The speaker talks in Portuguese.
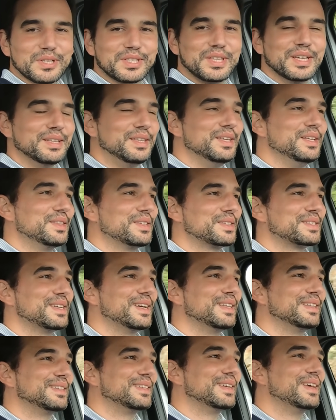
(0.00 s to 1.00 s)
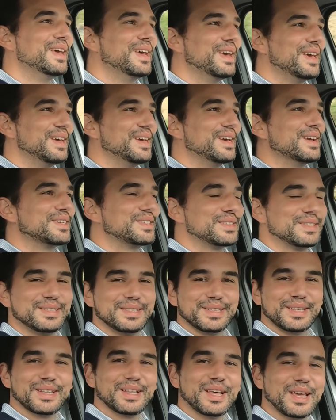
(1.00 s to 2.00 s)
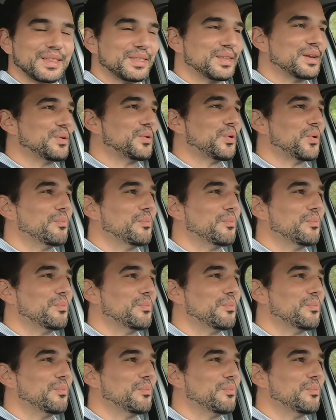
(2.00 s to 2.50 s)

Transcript: bastante interessante a este elétrico